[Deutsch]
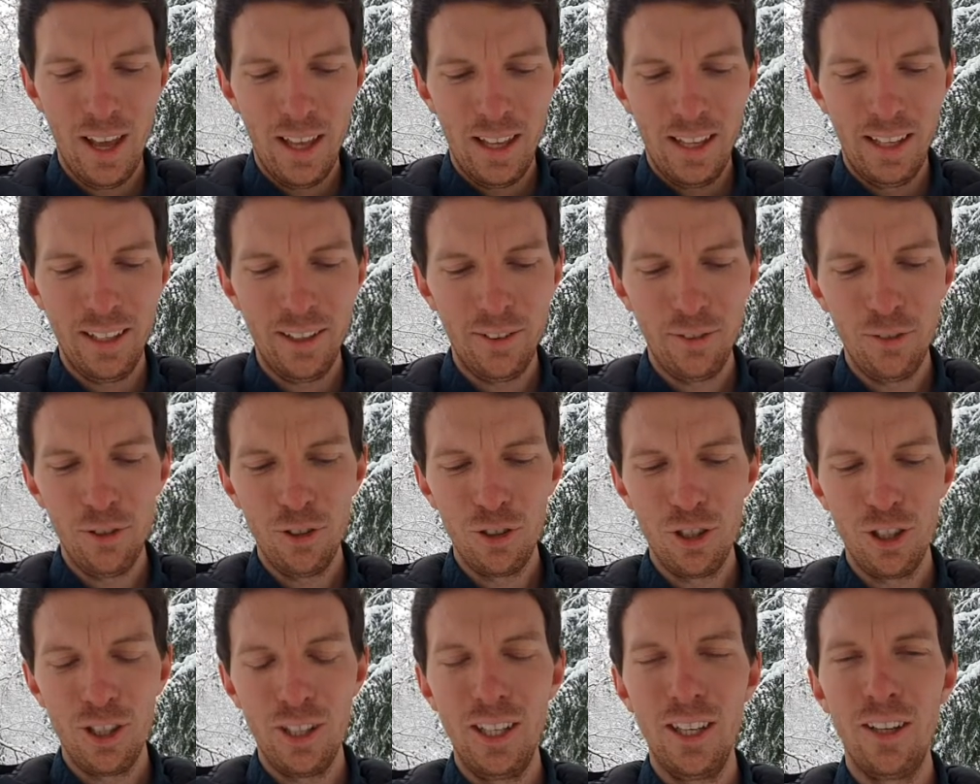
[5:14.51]
Ich
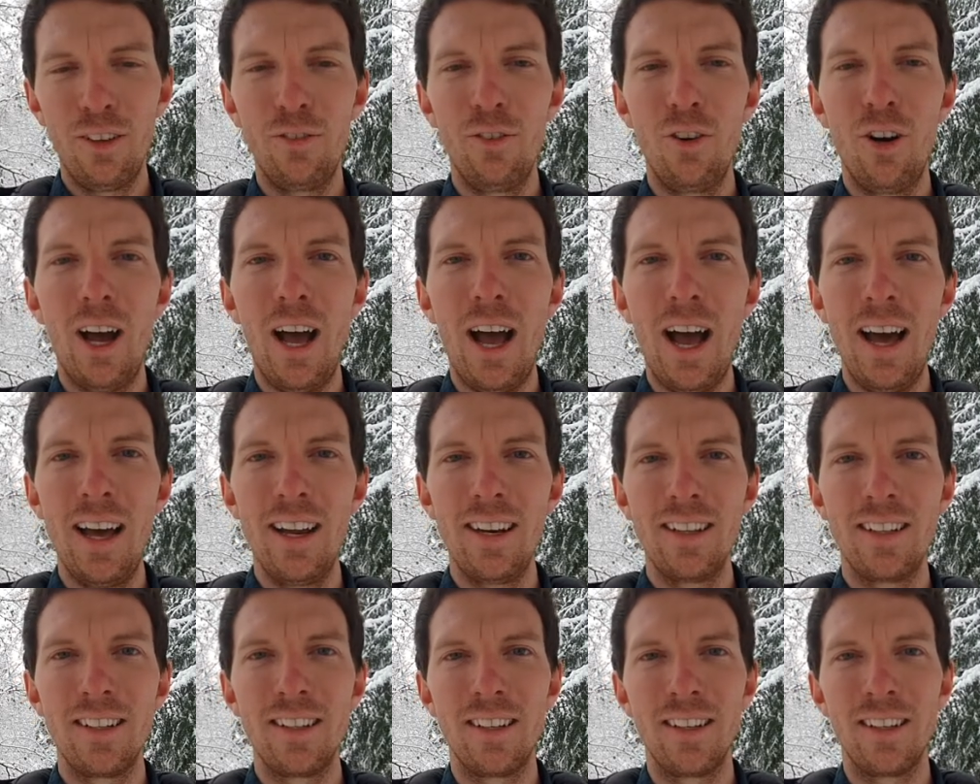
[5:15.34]
wünsche dir von
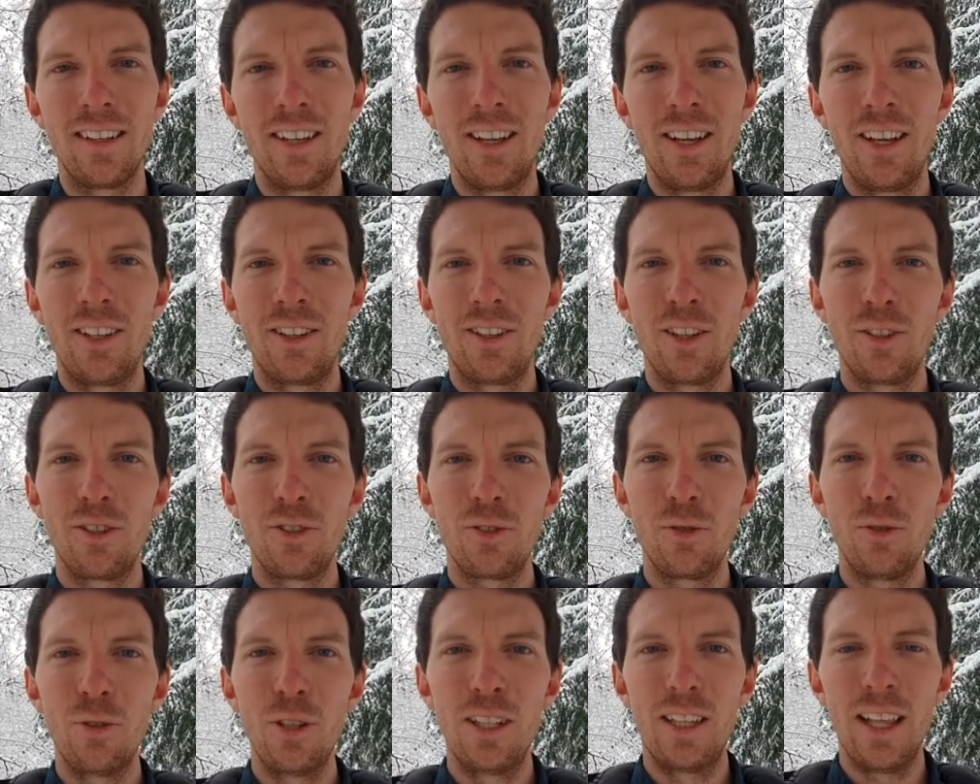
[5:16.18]
Herzen, dass
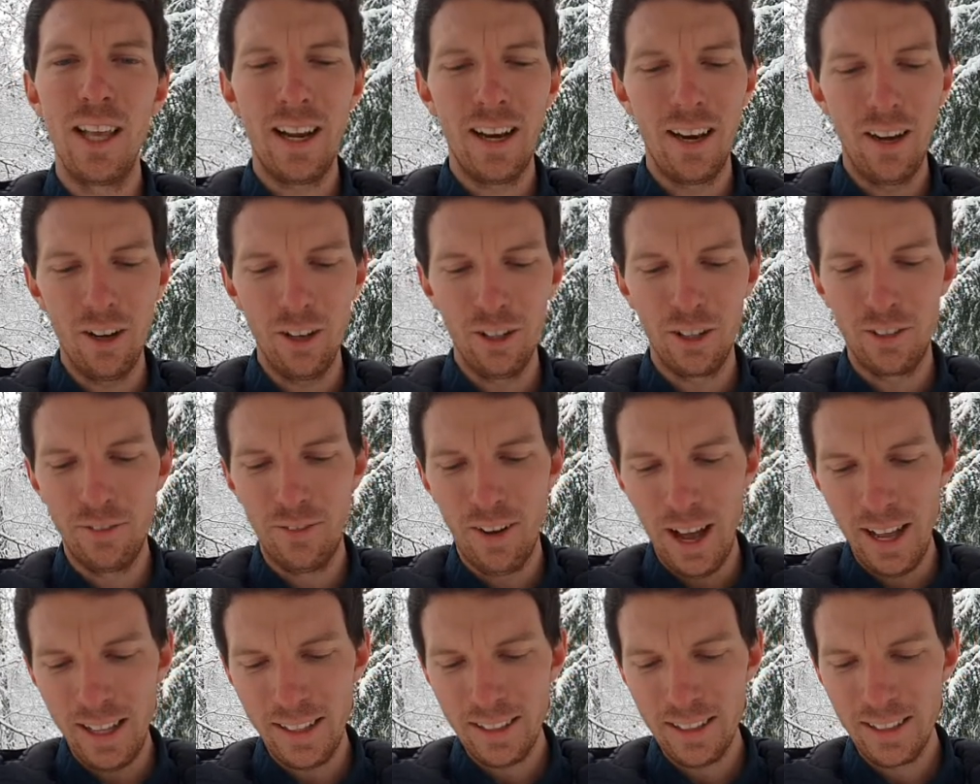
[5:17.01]
du in dieser
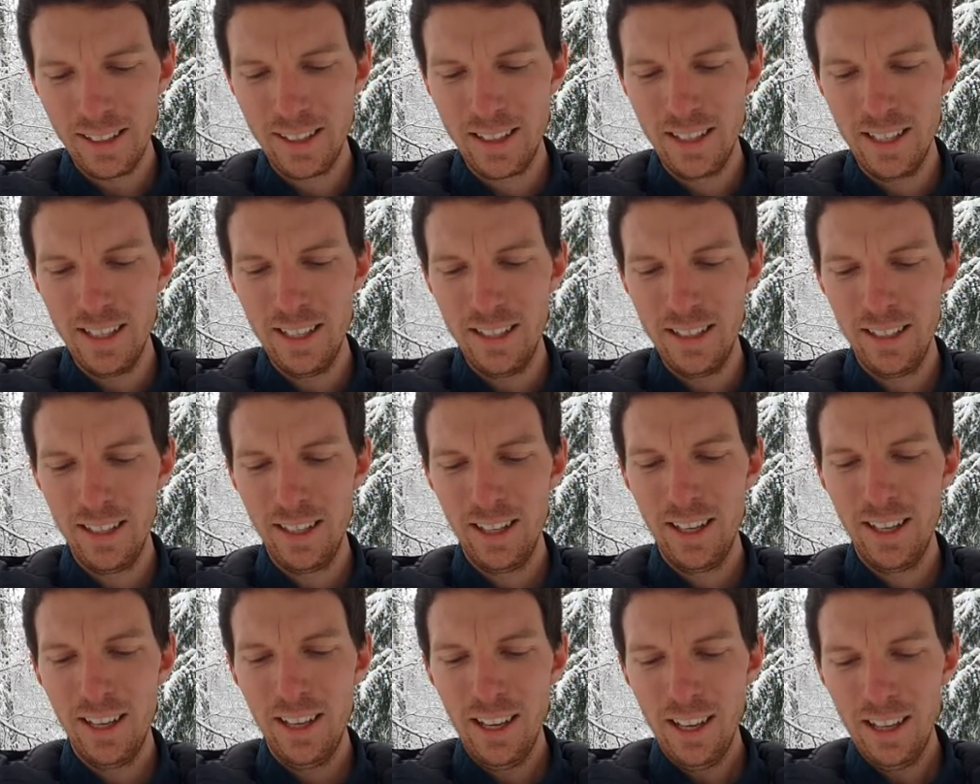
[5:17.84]
Adventszeit
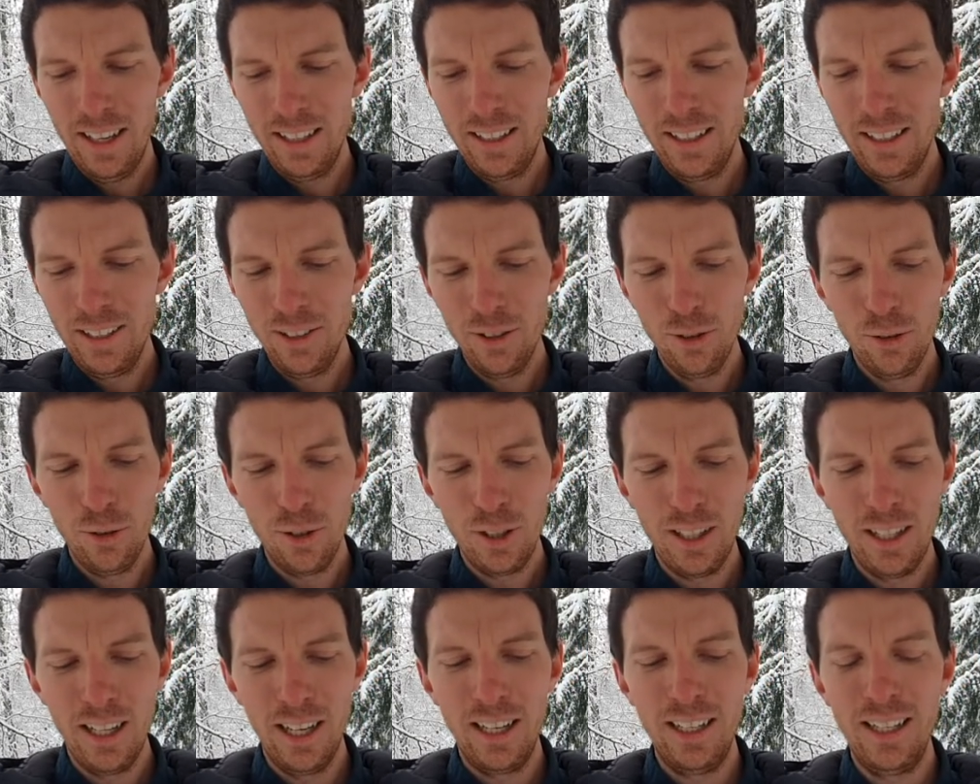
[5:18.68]
nicht nur
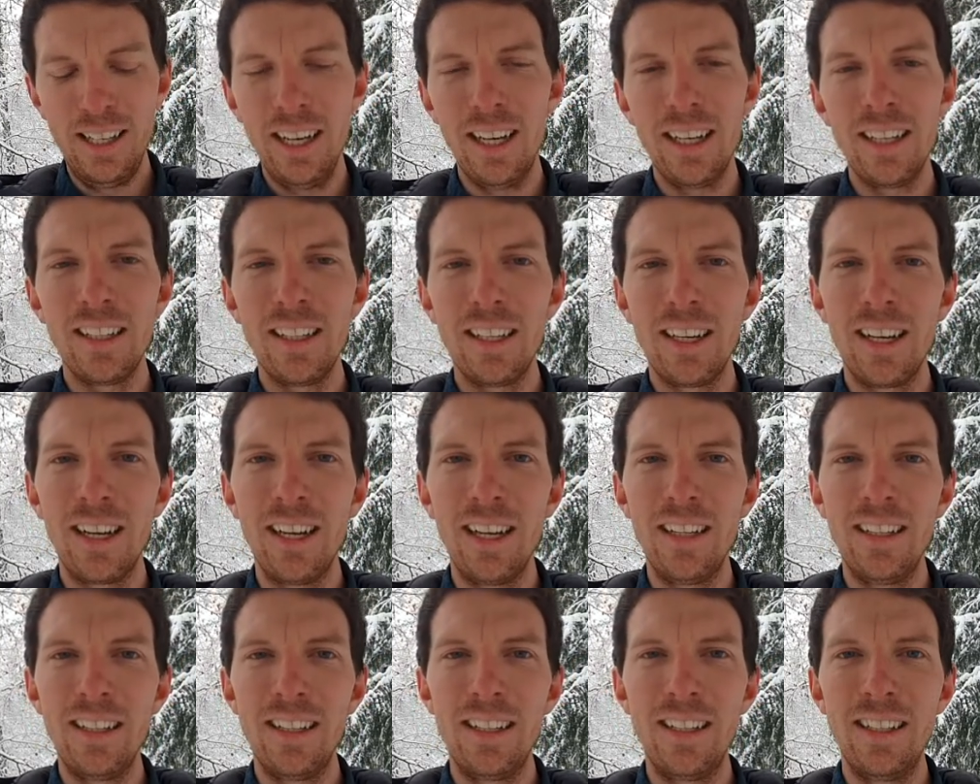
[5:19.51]
die
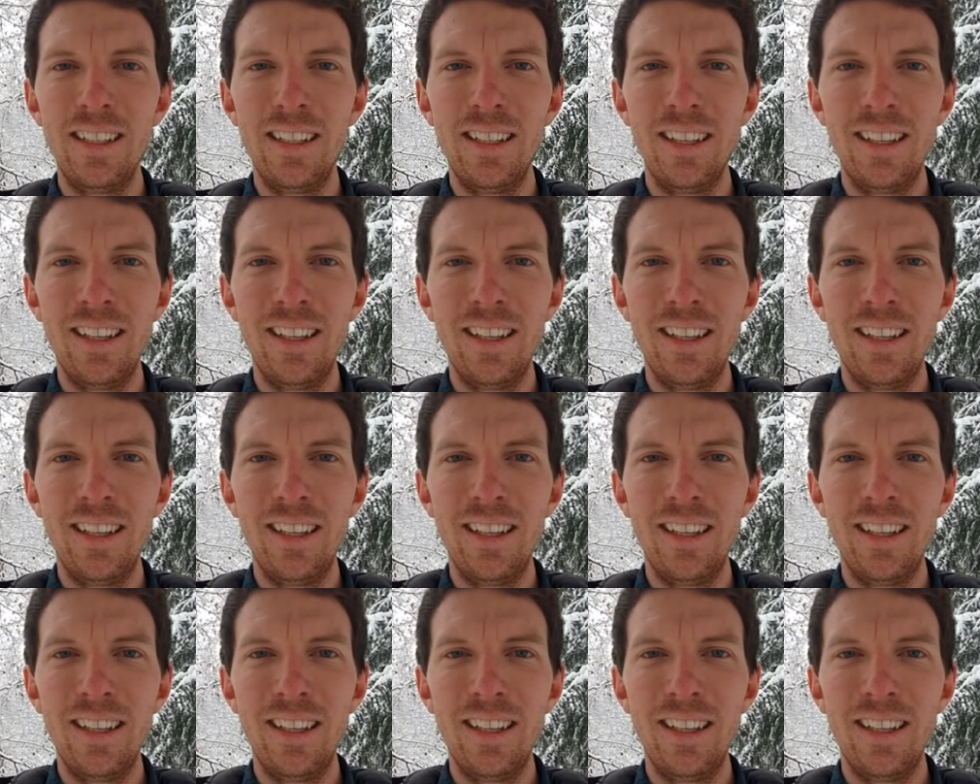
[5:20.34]
Lichterkette